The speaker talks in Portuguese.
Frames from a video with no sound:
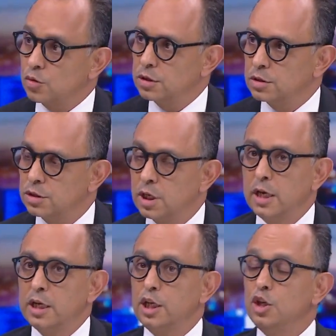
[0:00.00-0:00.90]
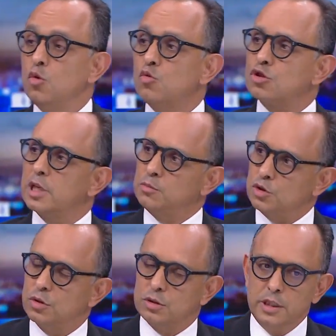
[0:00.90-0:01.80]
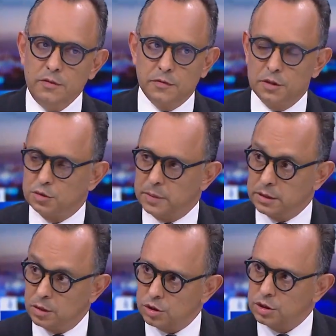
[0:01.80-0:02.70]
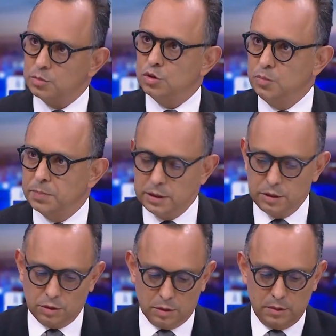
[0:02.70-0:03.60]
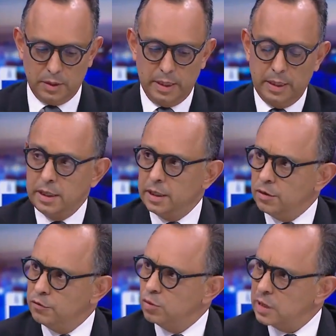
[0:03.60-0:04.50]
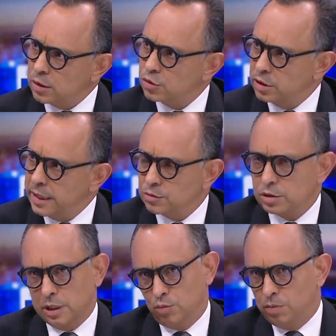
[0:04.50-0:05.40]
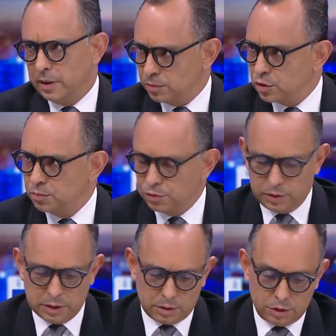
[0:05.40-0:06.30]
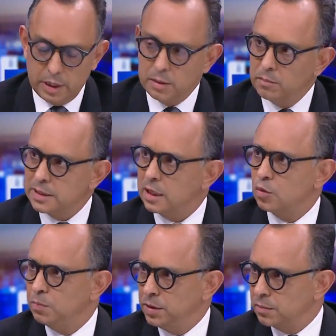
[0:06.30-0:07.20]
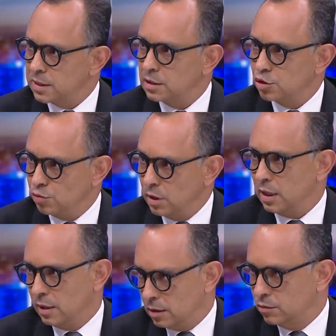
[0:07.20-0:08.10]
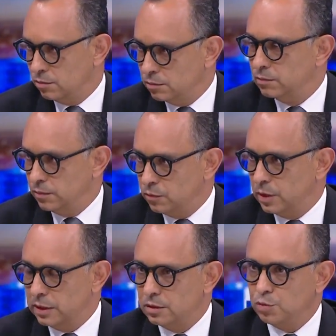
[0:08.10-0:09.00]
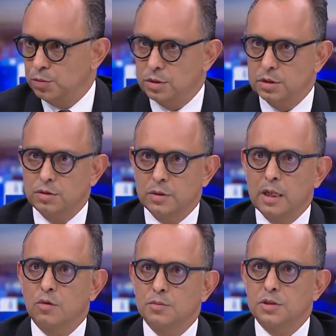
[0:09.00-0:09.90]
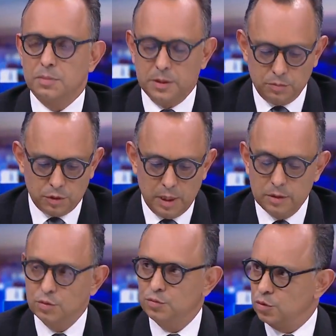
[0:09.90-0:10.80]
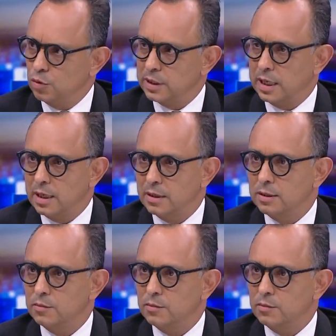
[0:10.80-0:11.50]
coisas e não gostamos de outras. E, infelizmente, agora estamos num país onde violar os netos, está tudo bem que são portugueses, matar o primo à sacholada, que é um, um grande desporto é nacional, como sabemos, sobretudo quando há